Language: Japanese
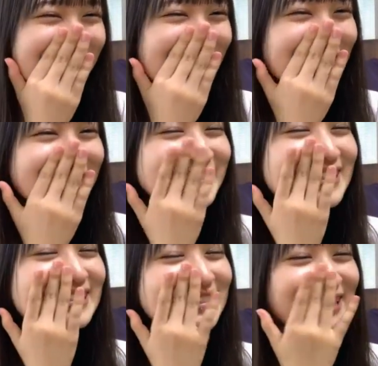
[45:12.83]
嬉
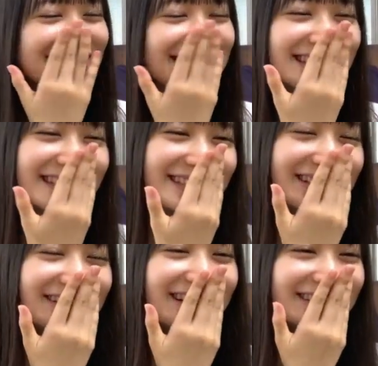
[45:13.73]
しいそれ
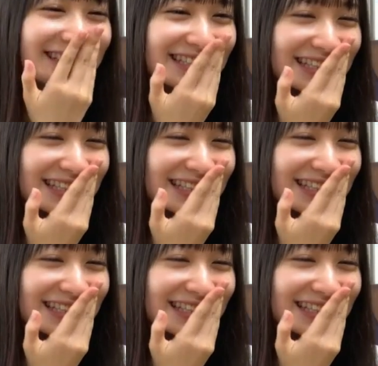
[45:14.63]
は嬉しい